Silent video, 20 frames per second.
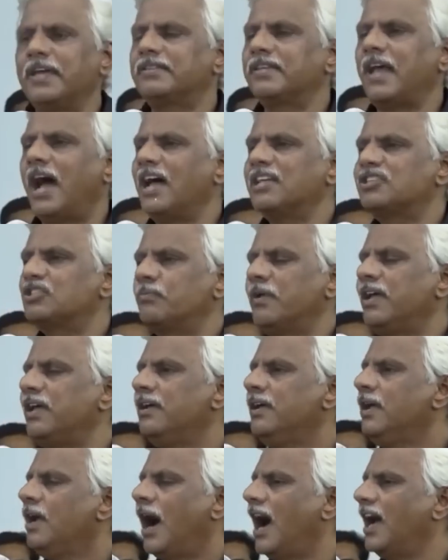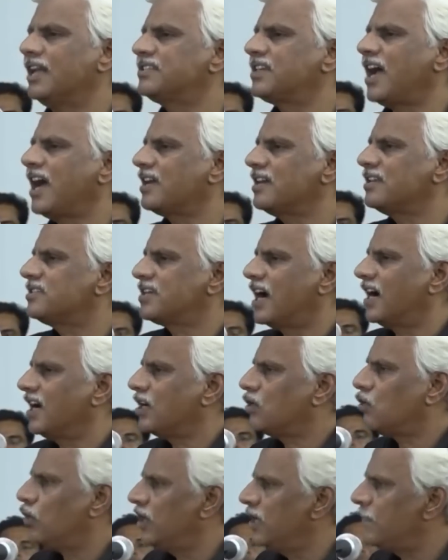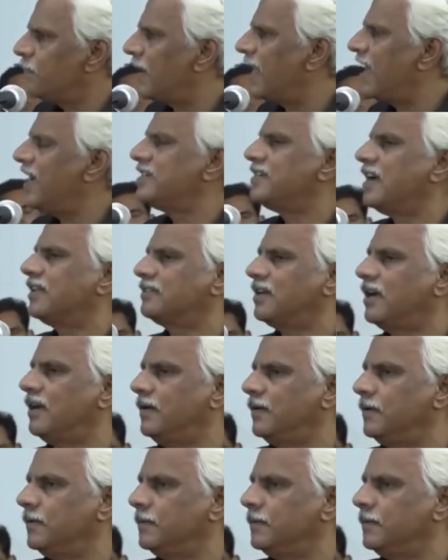इतिहास में आचार्य चाणक्य को नहीं पढ़ाया जाता